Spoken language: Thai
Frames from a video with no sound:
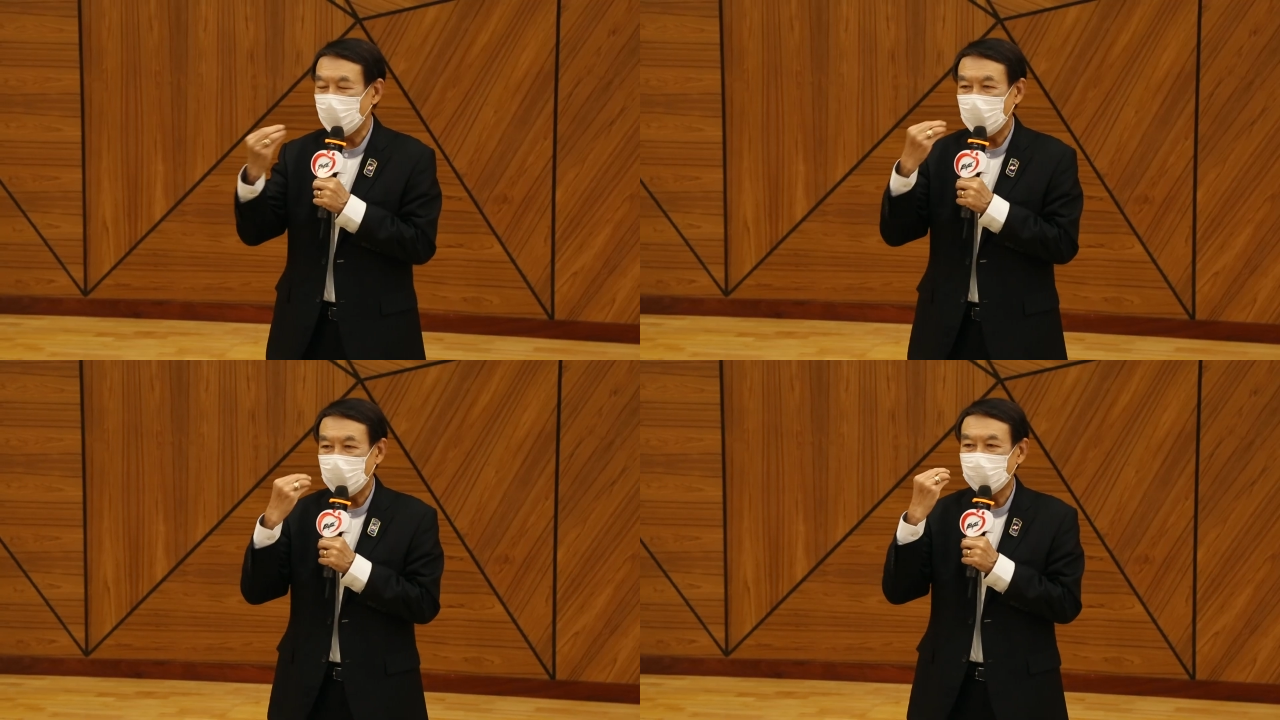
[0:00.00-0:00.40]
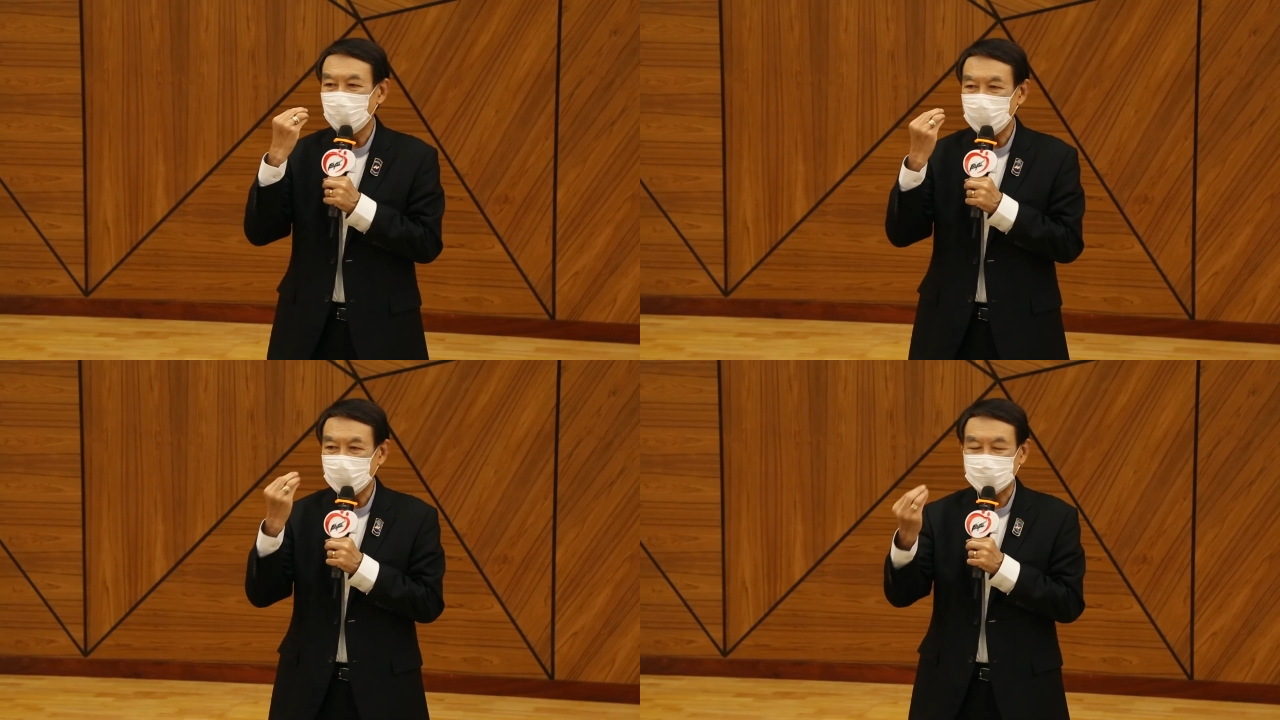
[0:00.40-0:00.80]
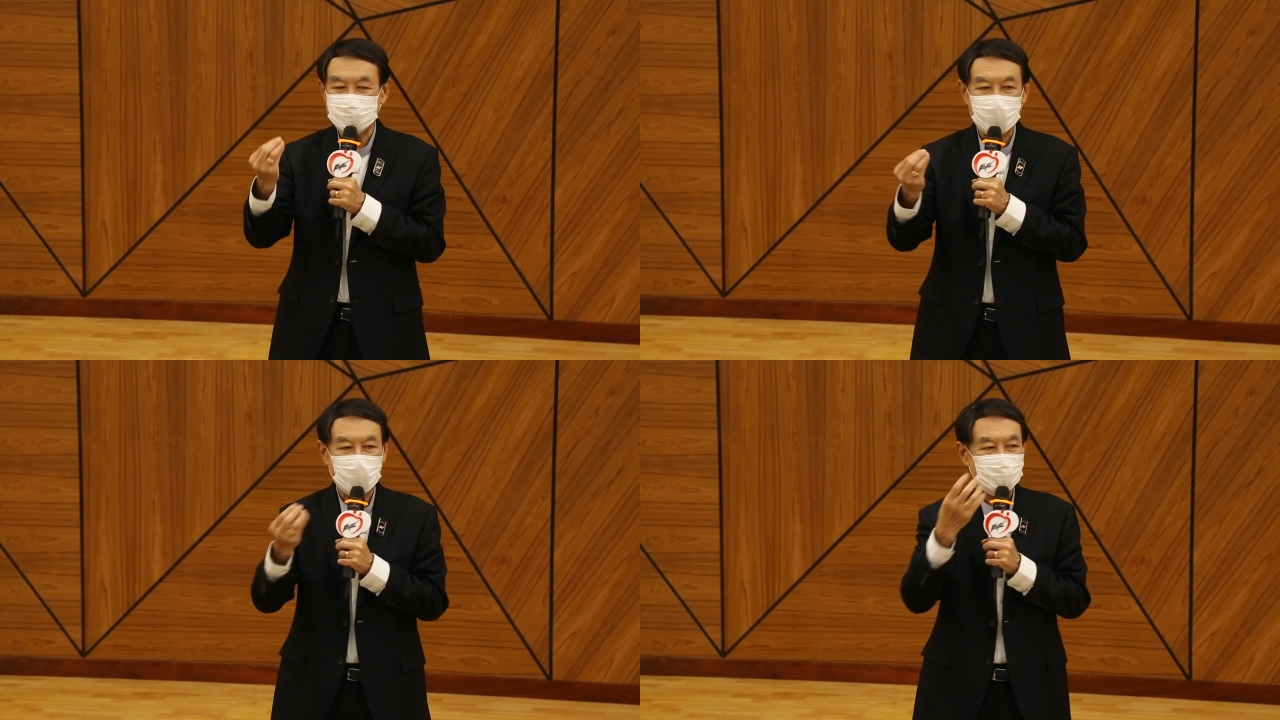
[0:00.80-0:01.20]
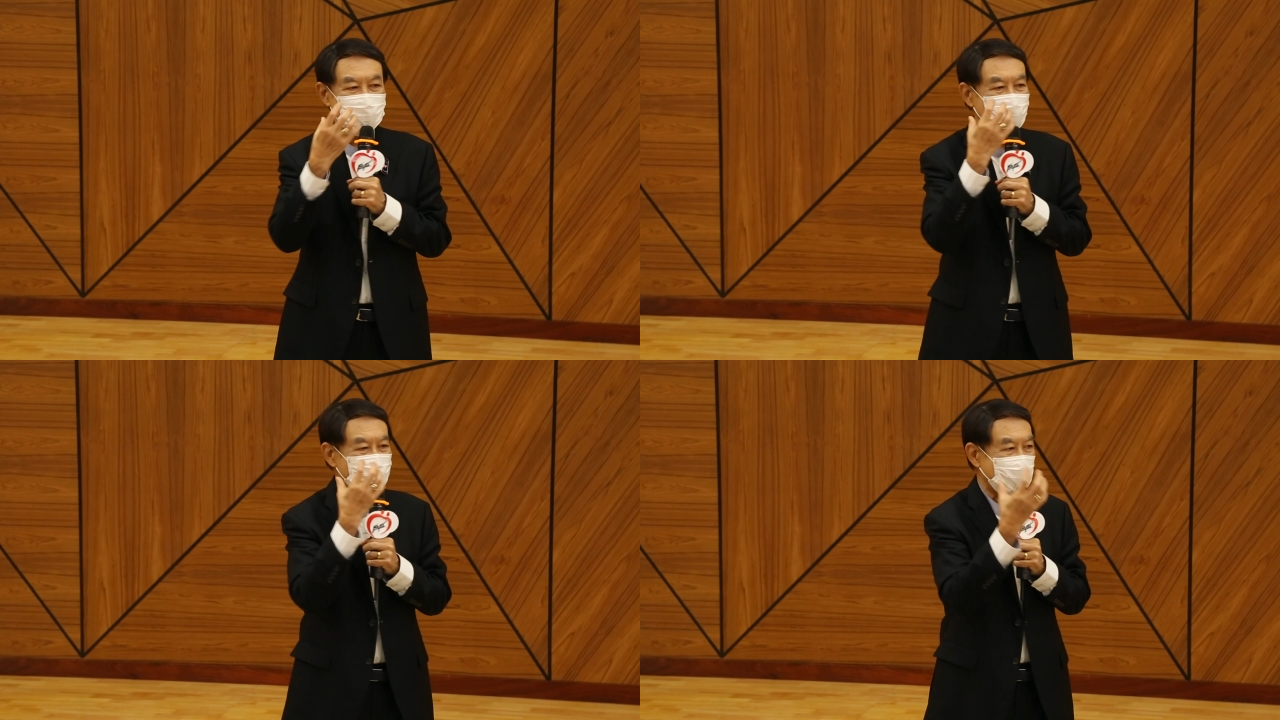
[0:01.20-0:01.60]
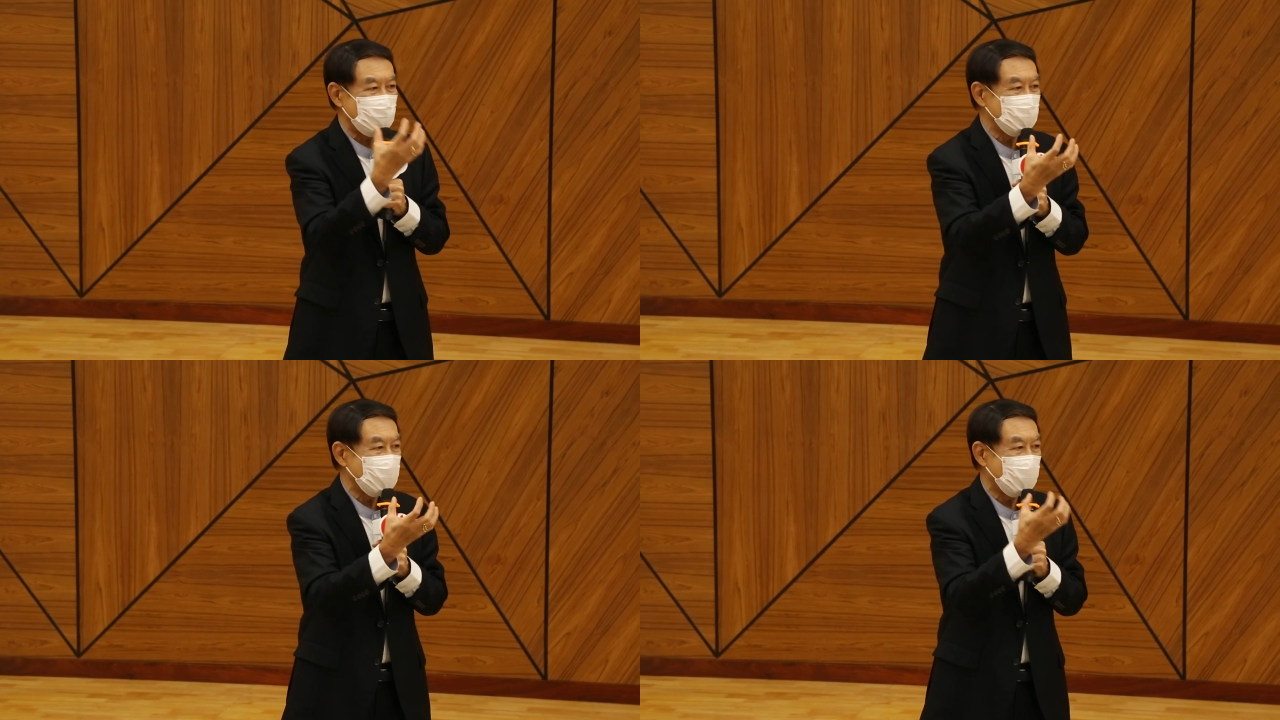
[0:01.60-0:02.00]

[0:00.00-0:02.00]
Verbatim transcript: เวลาเรามีกิจกรรมหรือเราทำ